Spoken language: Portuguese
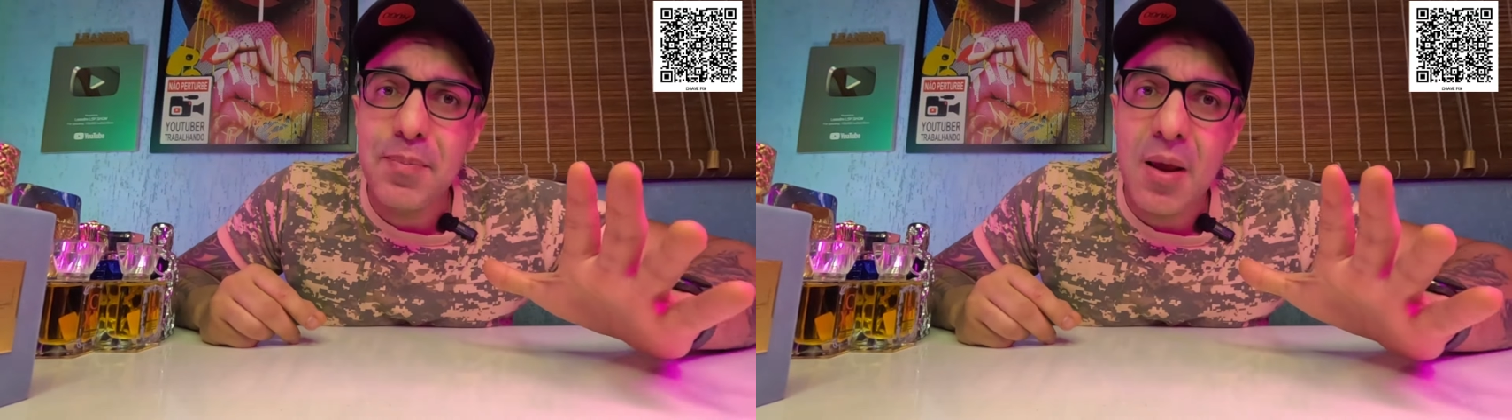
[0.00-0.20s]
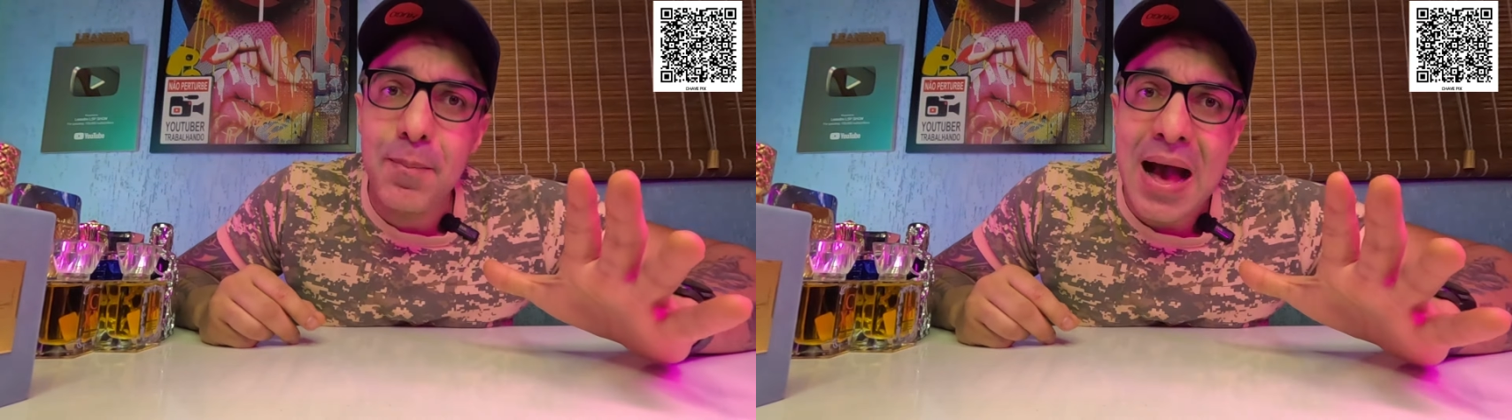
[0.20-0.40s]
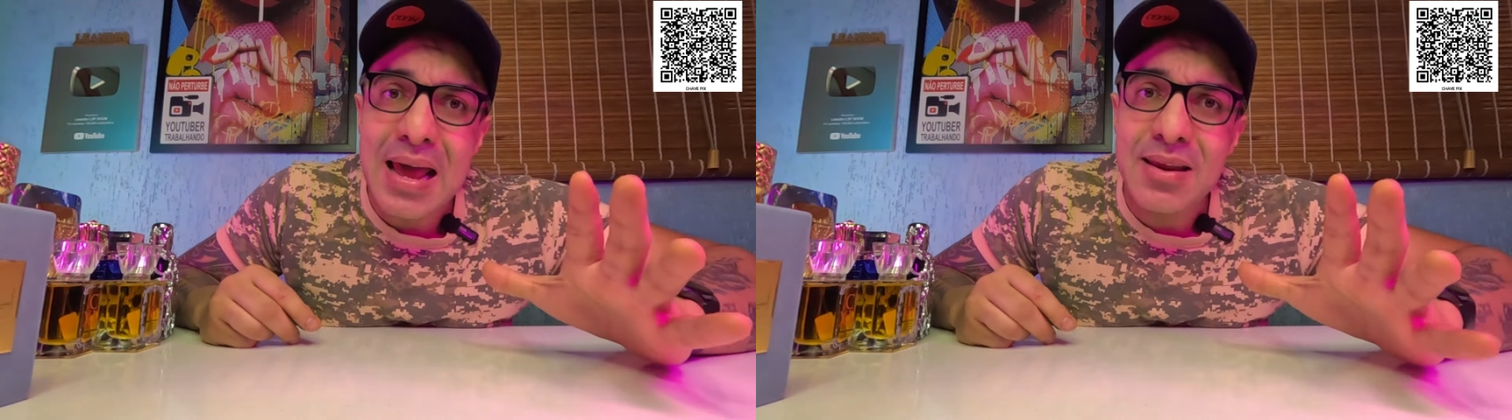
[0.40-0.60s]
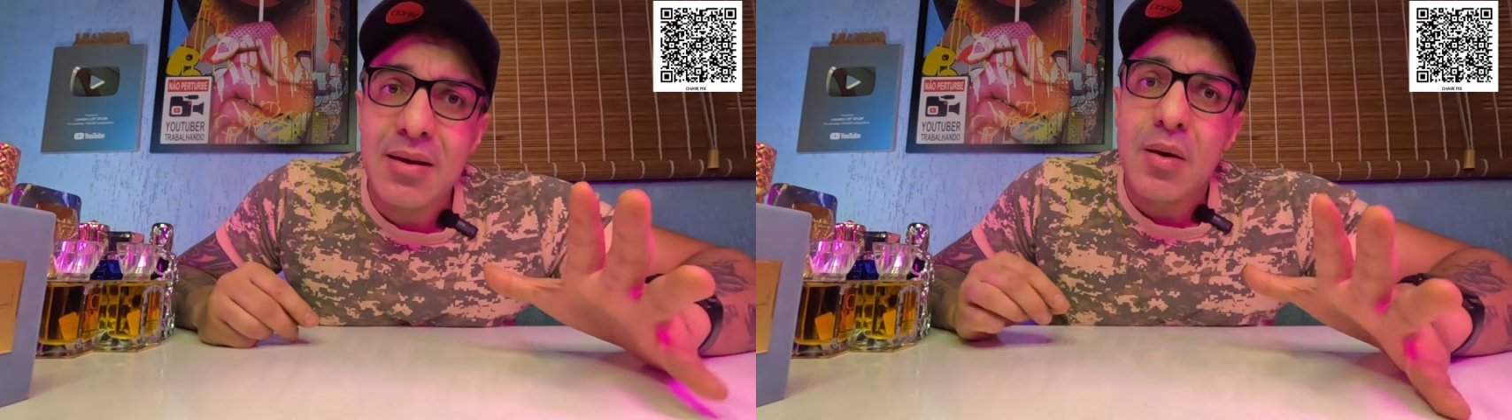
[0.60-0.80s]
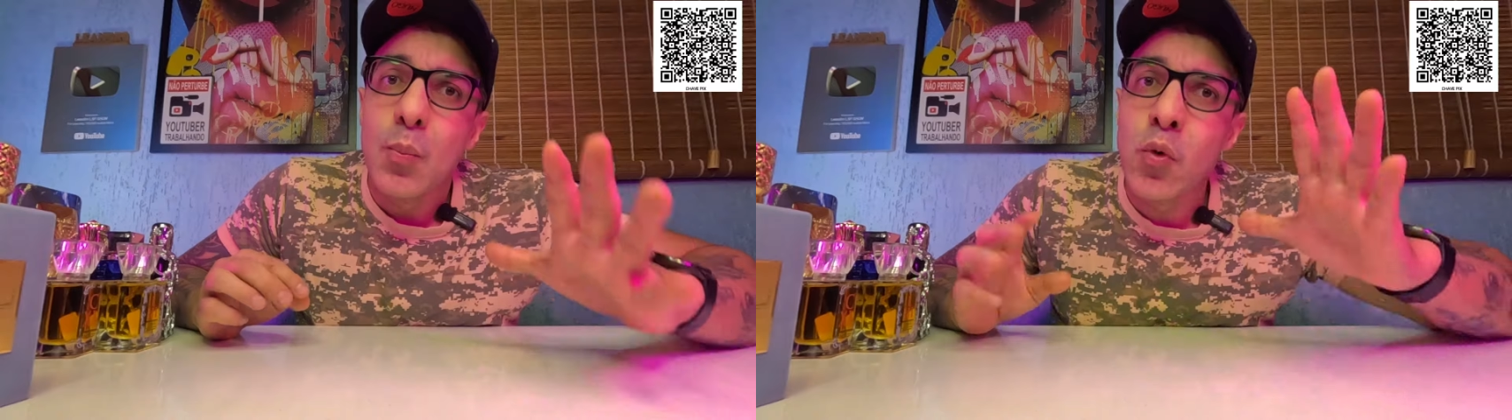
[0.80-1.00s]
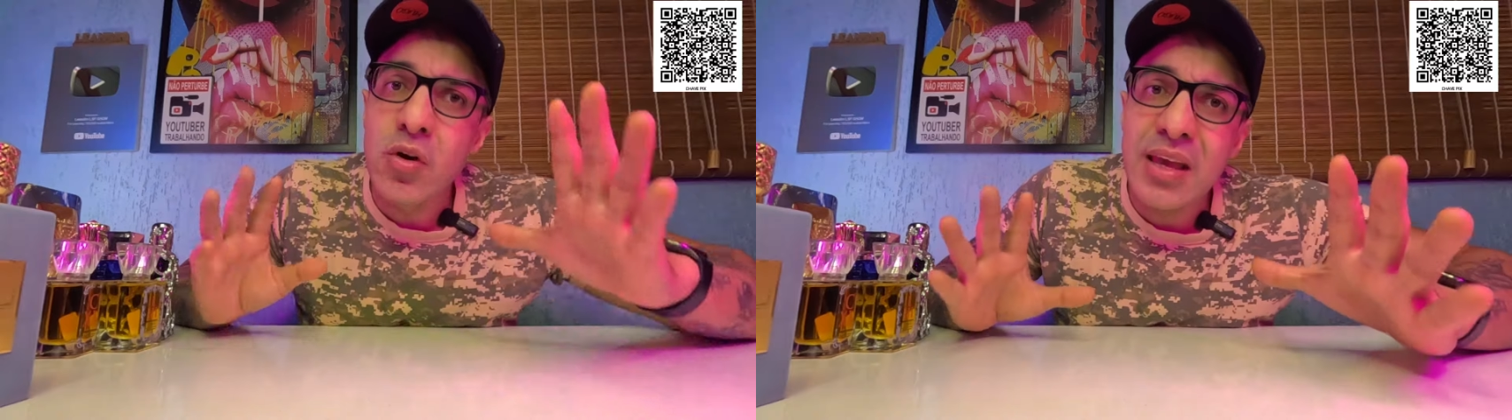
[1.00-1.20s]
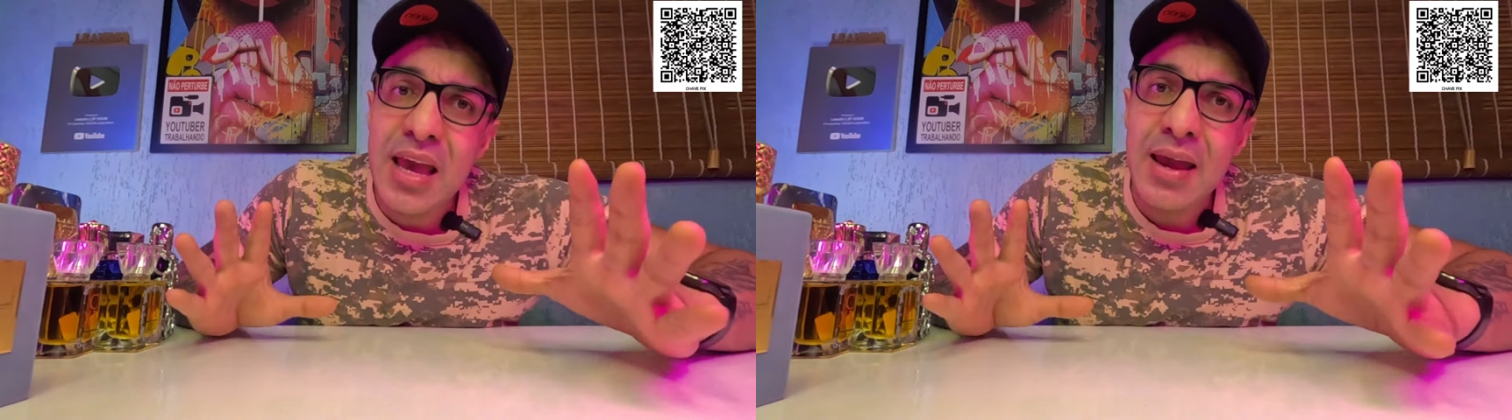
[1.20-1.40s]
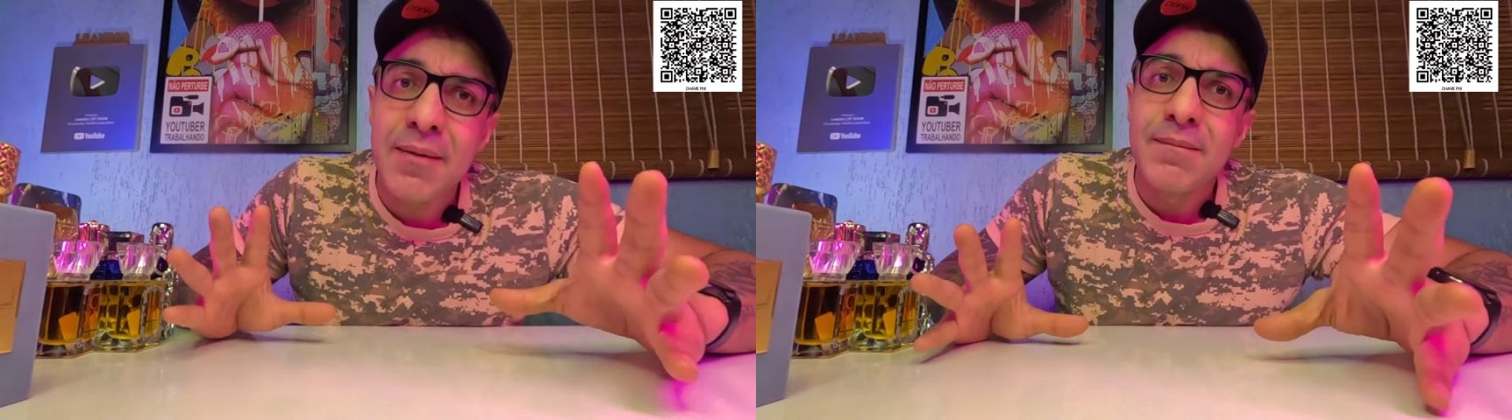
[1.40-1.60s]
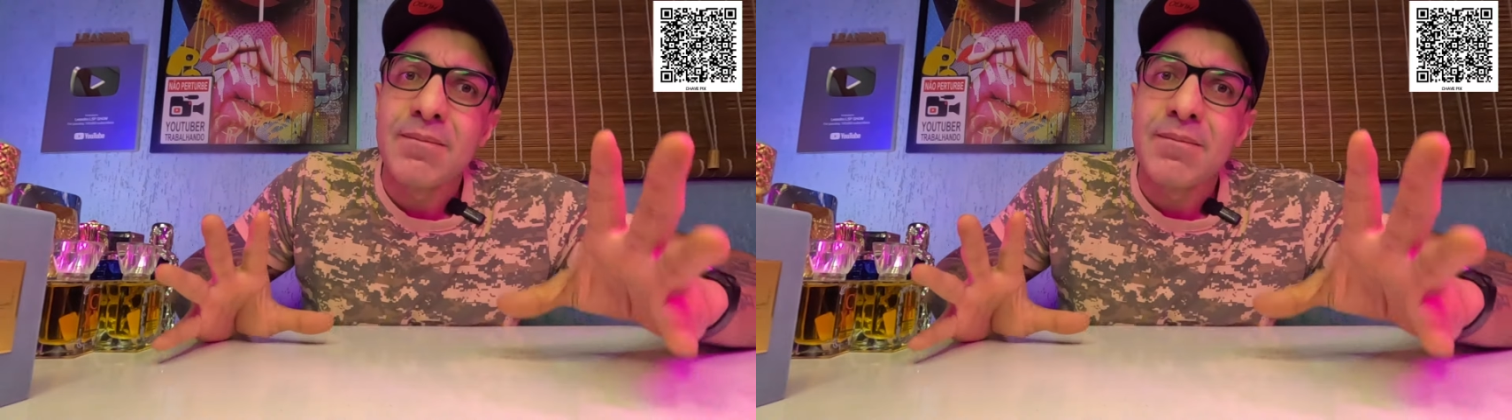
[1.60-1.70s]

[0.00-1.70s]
prepare, porque,